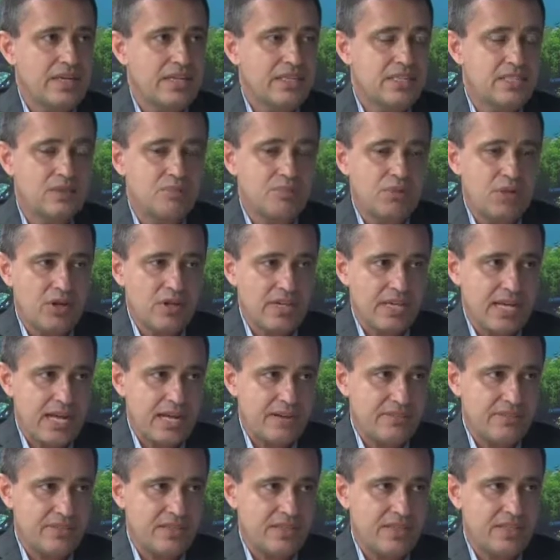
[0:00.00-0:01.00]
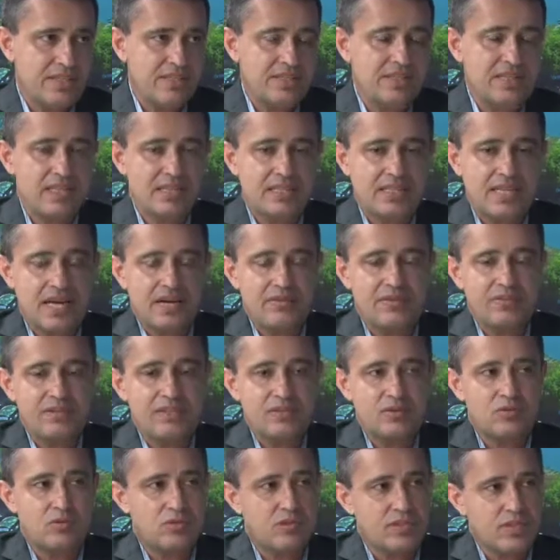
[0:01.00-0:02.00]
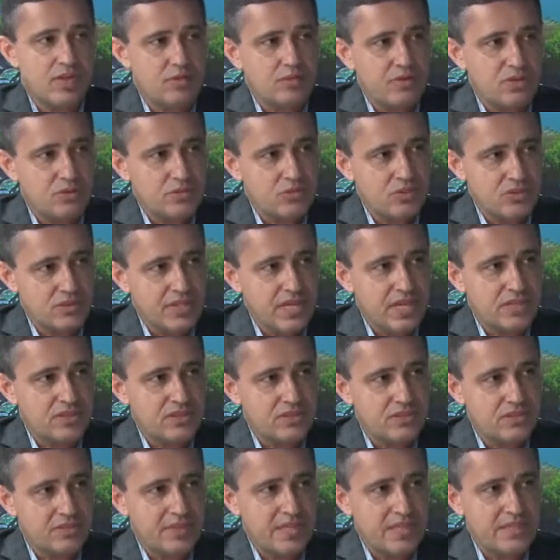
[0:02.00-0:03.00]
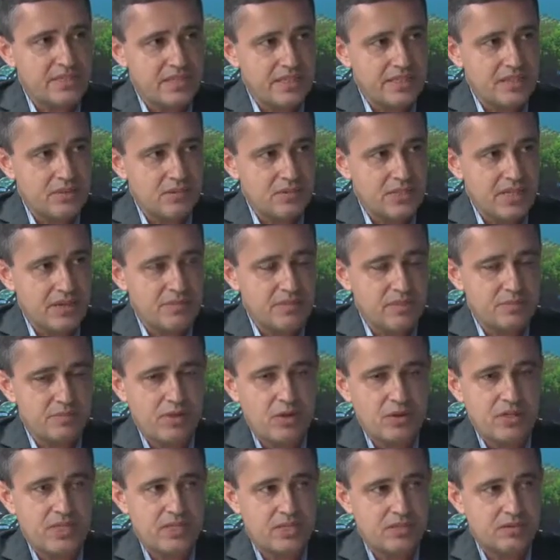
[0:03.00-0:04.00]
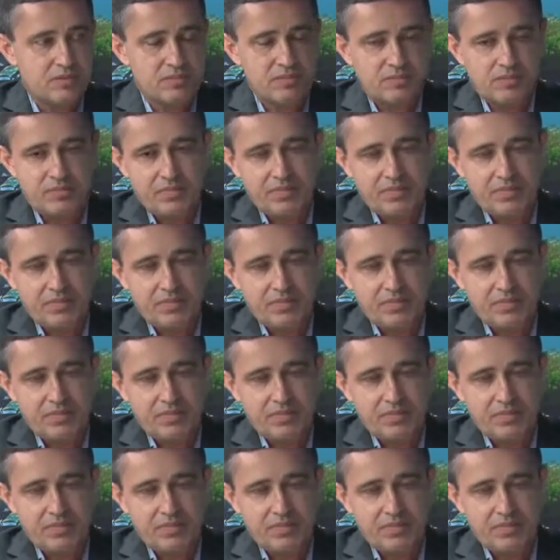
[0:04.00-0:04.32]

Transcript: explorava e tentava encontrar uma justificativa para dizer que não estava explorando.